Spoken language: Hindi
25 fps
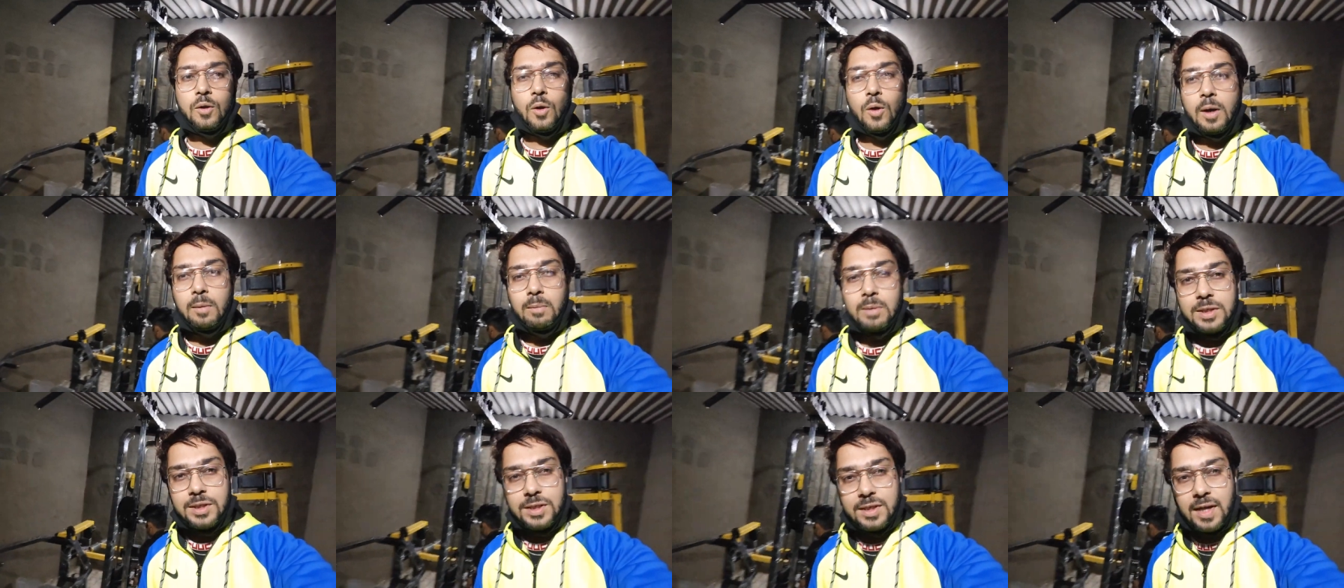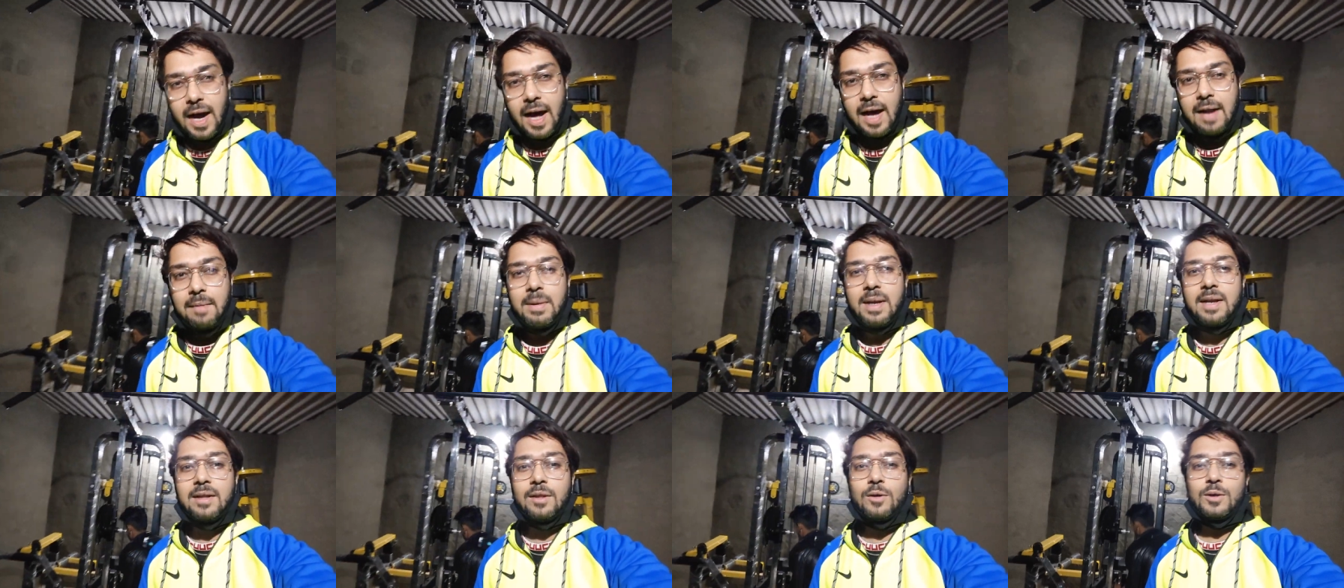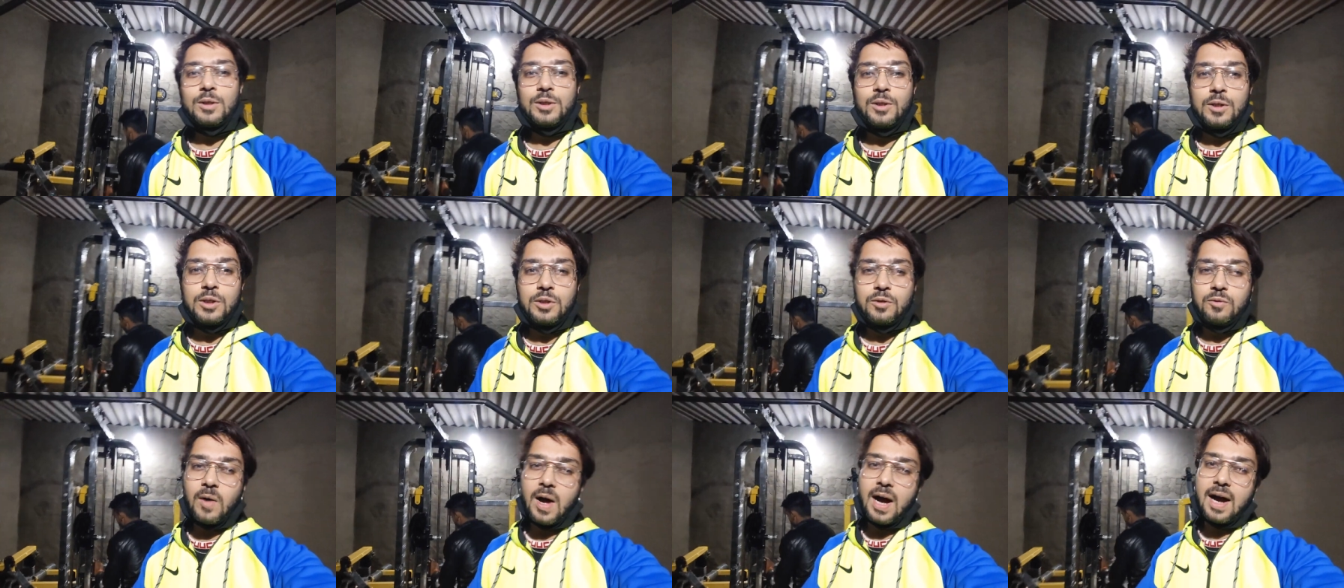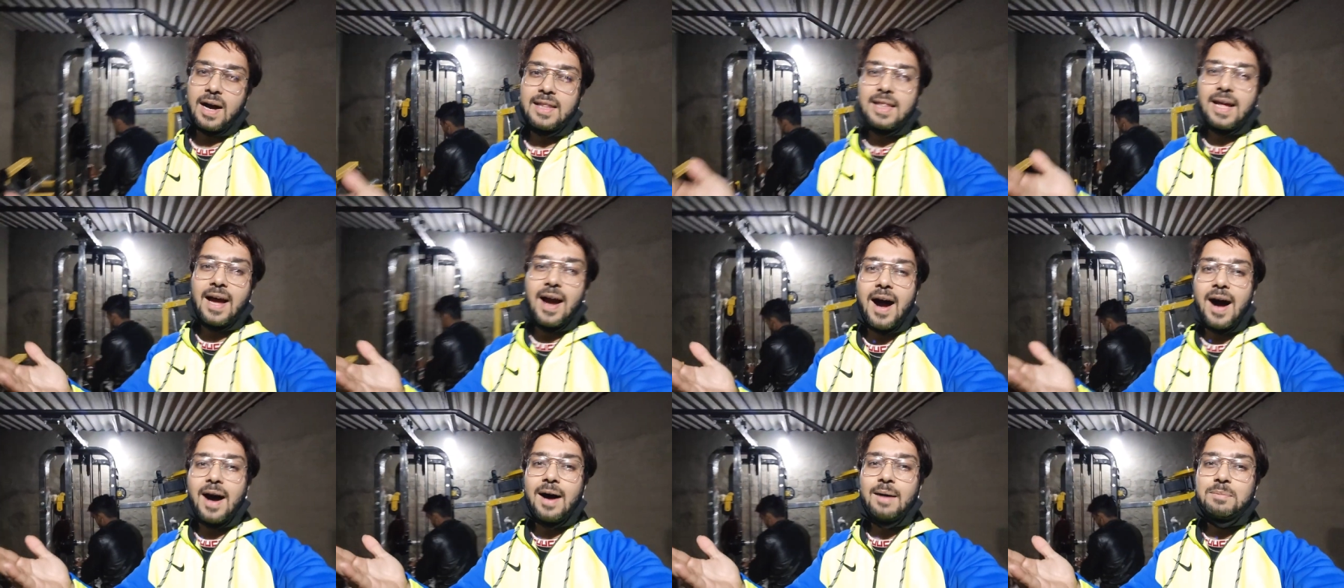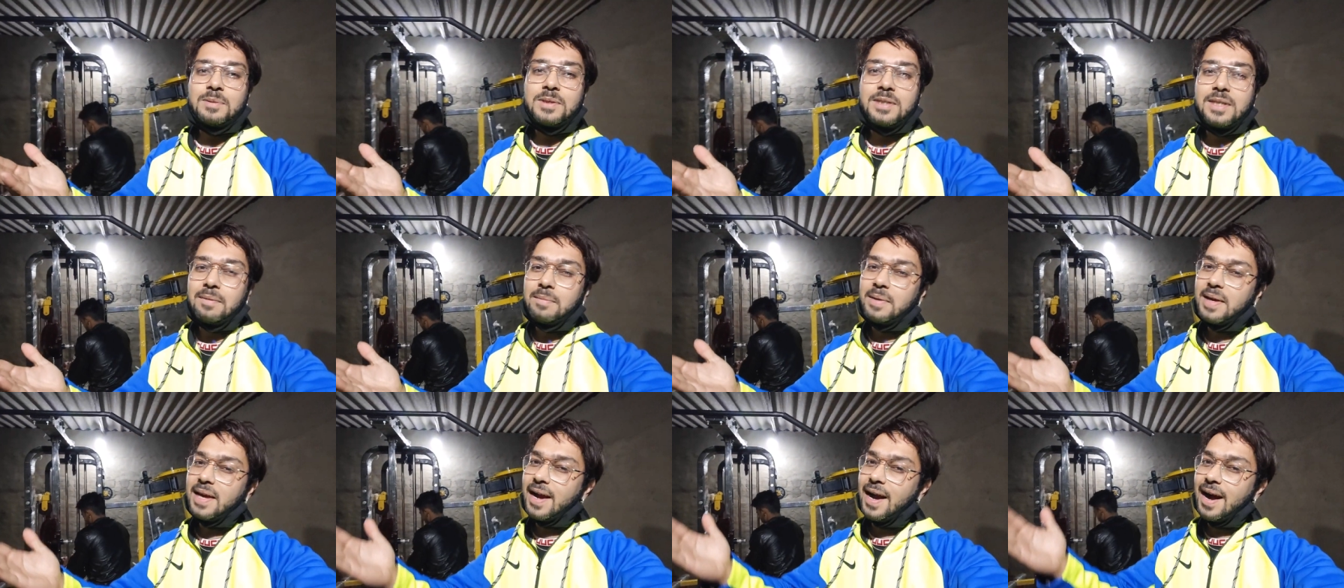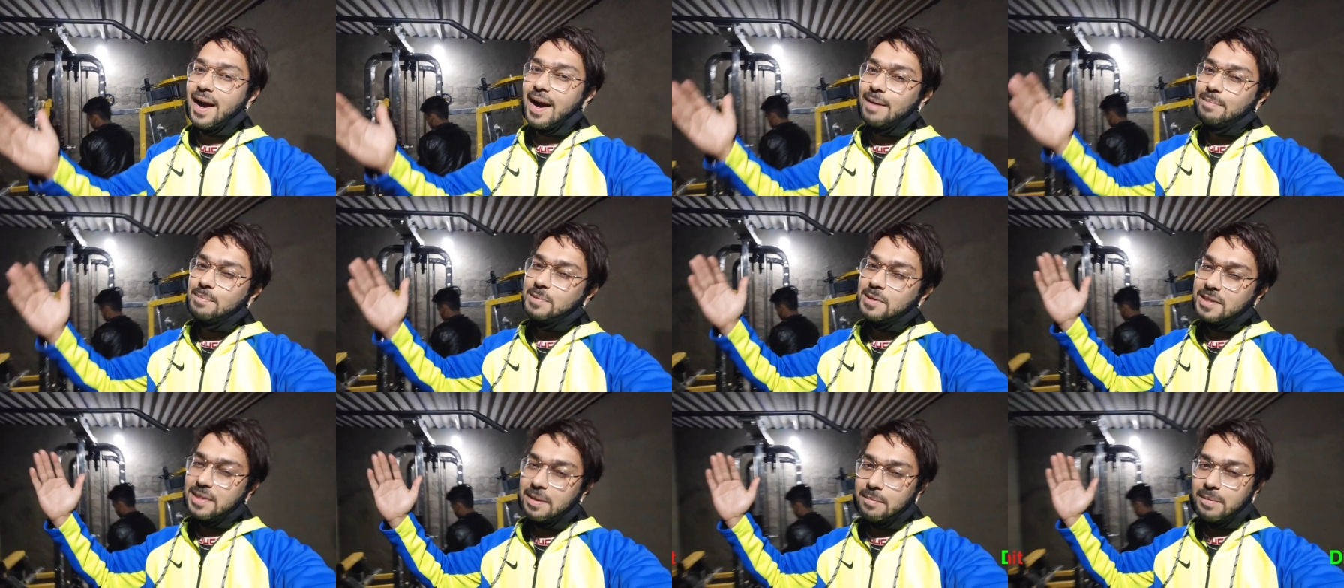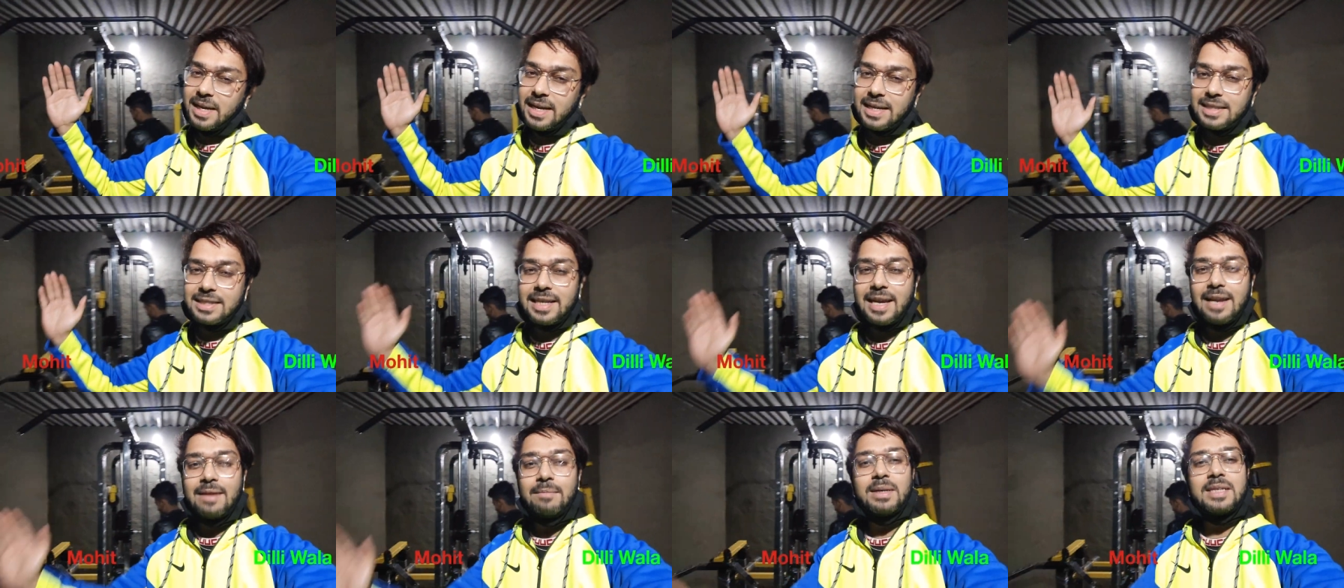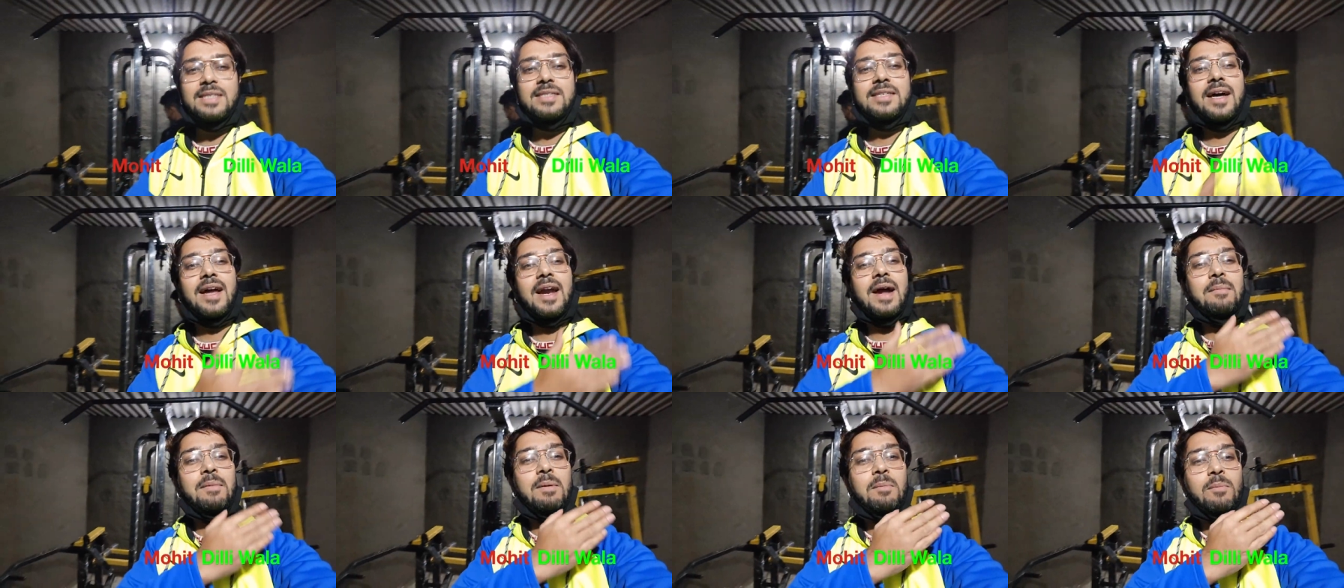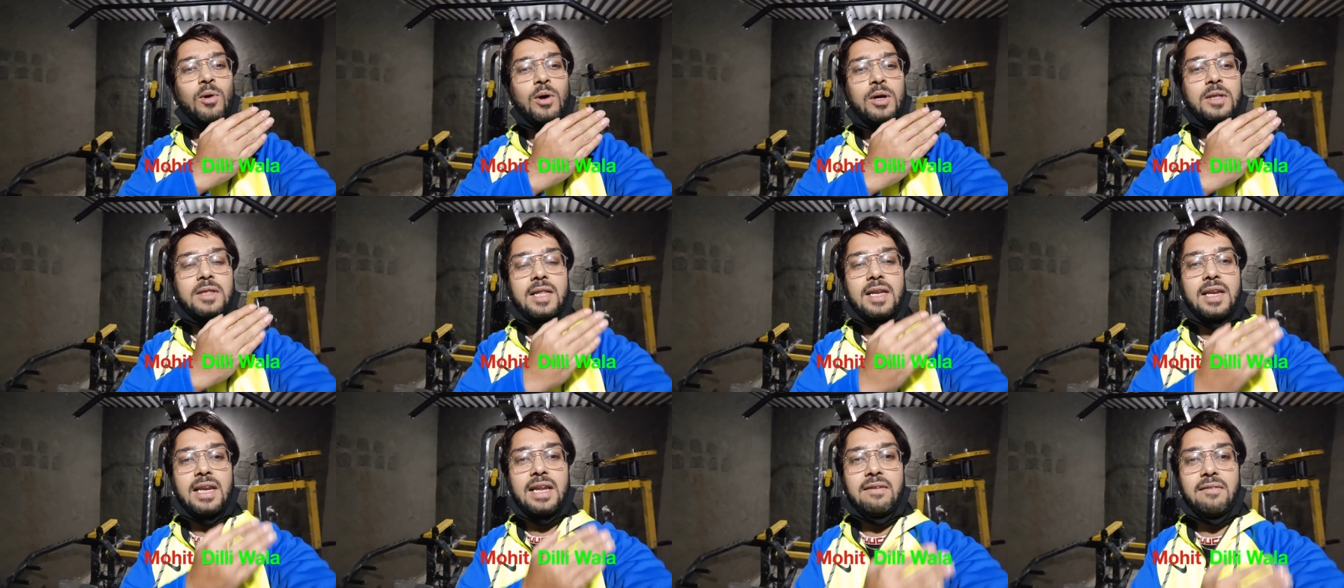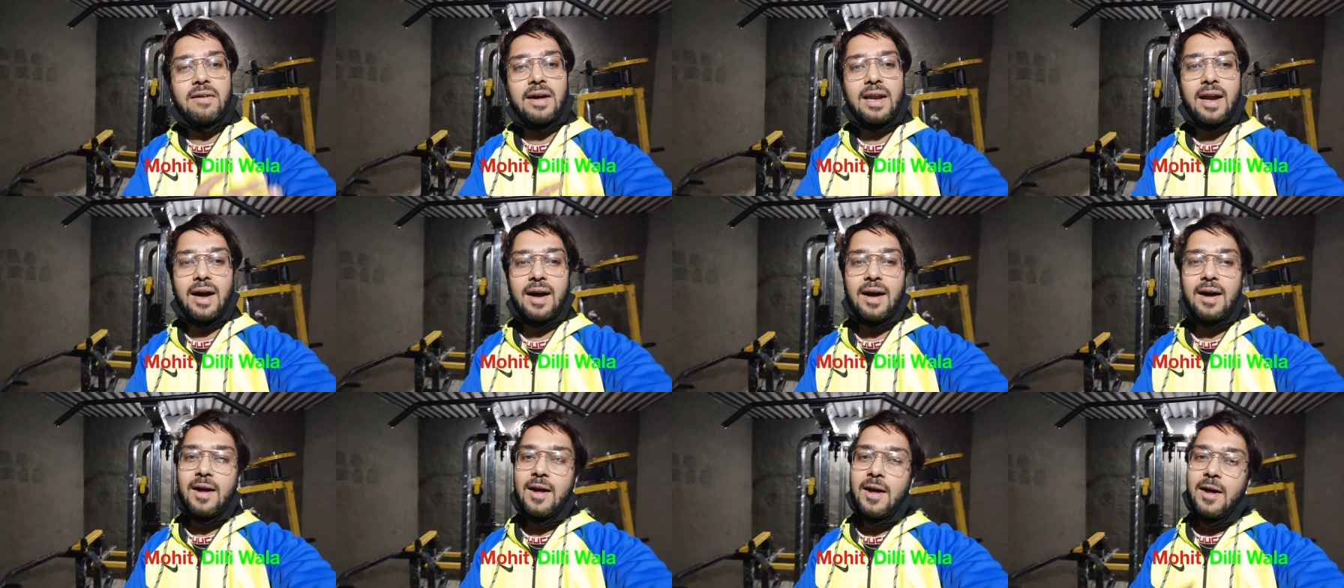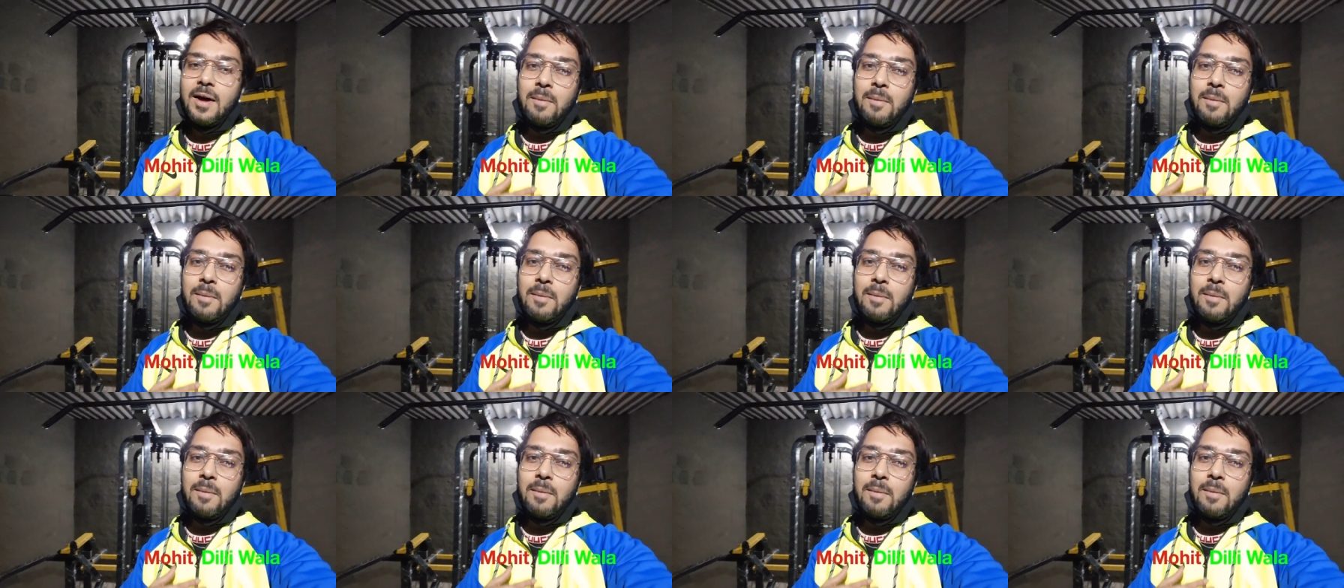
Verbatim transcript: तो नमस्कार मेरे दोस्तों स्वागत है आप सभी का आप सभी के चैनल में इसका नाम है मोहित दिल्ली वाला